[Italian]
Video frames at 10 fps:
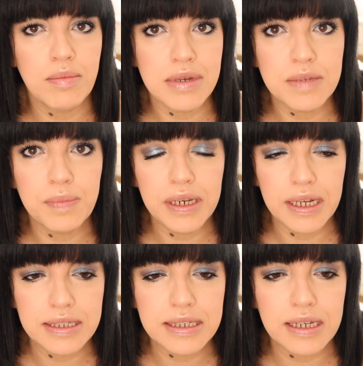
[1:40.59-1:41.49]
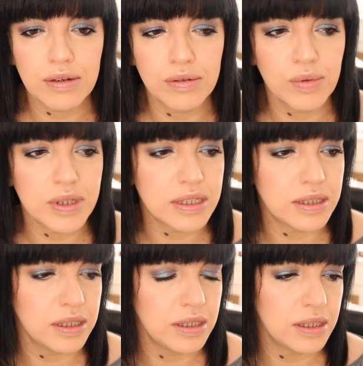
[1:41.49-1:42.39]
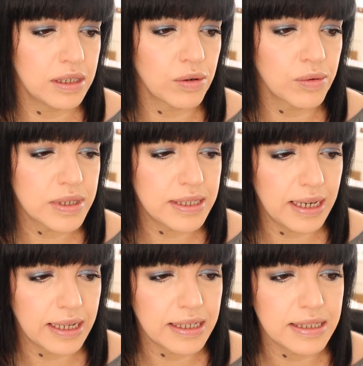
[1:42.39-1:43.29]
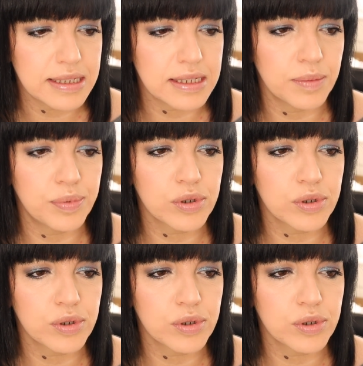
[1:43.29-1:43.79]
mia esperienza con questi, con questi, leggings.